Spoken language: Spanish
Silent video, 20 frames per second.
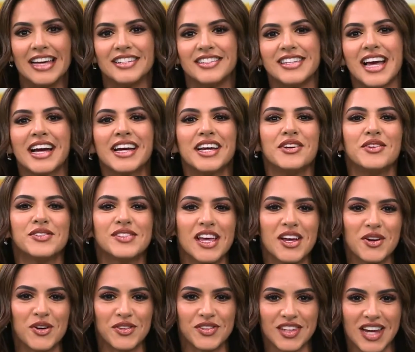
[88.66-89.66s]
Ya que nos
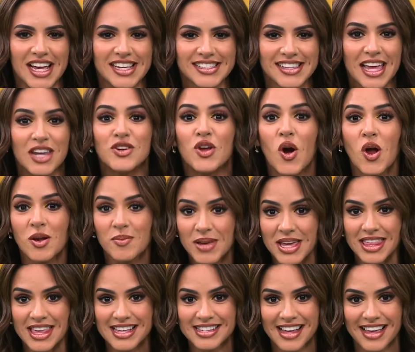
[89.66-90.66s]
encontraste, no
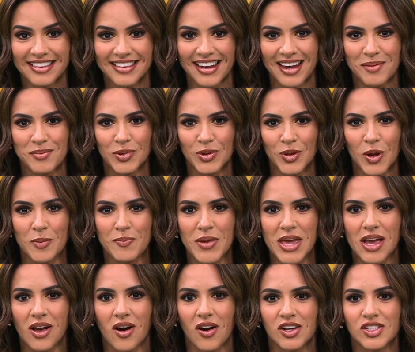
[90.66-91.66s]
olvides que Telemundo y
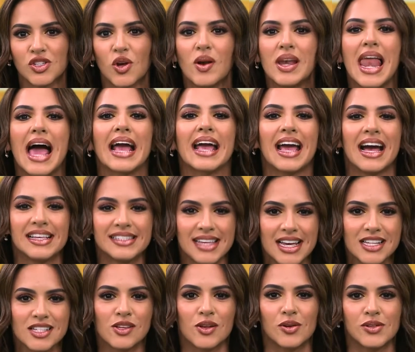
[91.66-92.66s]
Peacock son la casa
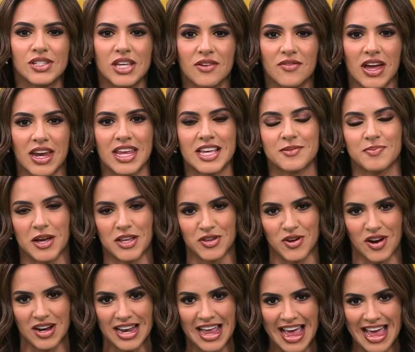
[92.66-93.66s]
exclusiva en
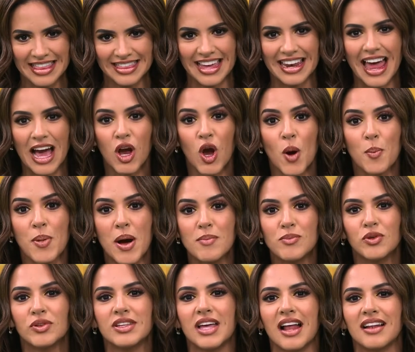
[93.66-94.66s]
español de la Copa
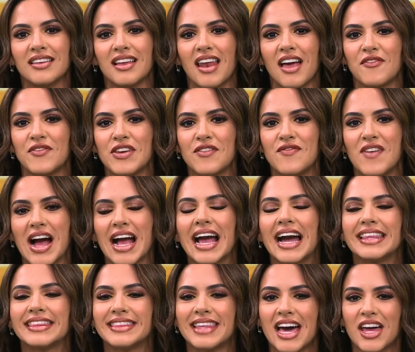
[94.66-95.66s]
Mundial de la FIFA
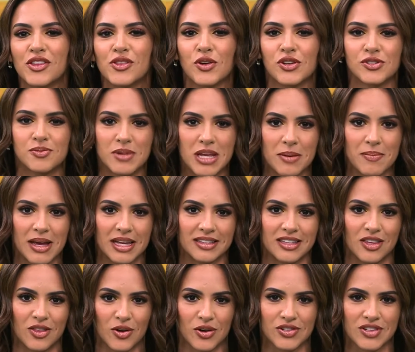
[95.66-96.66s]
Qatar
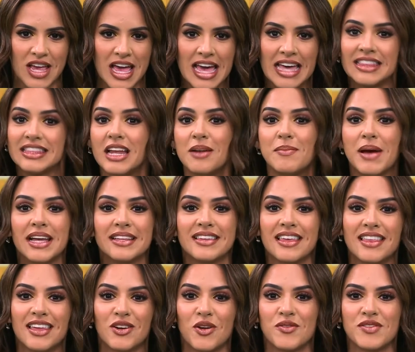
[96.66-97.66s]
2022. Del
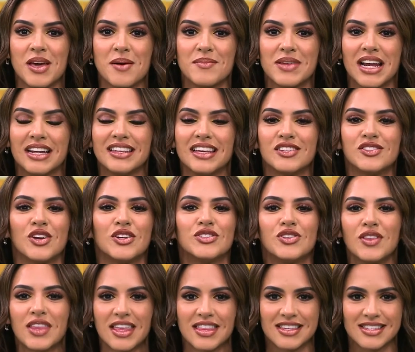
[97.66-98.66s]
20 de noviembre al
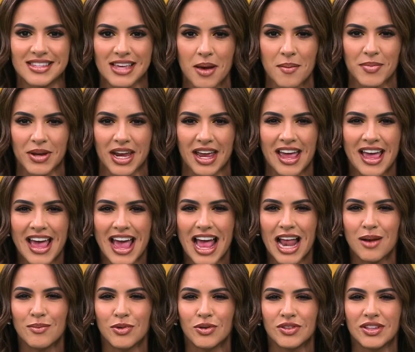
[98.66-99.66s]
18 de diciembre,
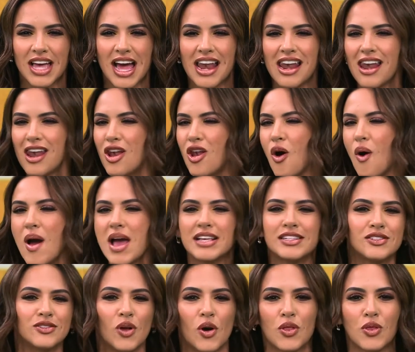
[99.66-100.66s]
el Mundial lo
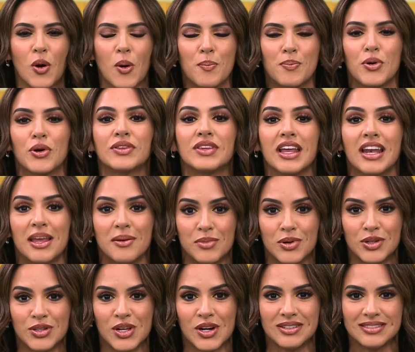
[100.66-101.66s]
es todo por
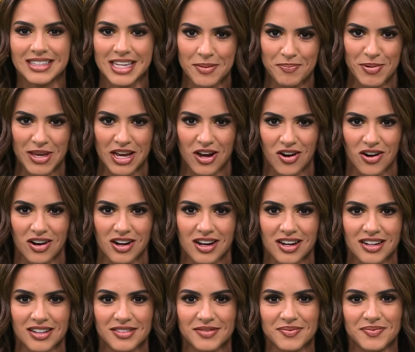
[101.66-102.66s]
Telemundo y
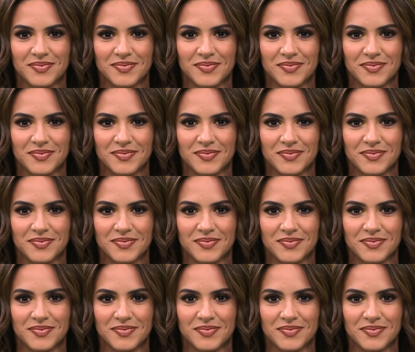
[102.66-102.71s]
Peacock.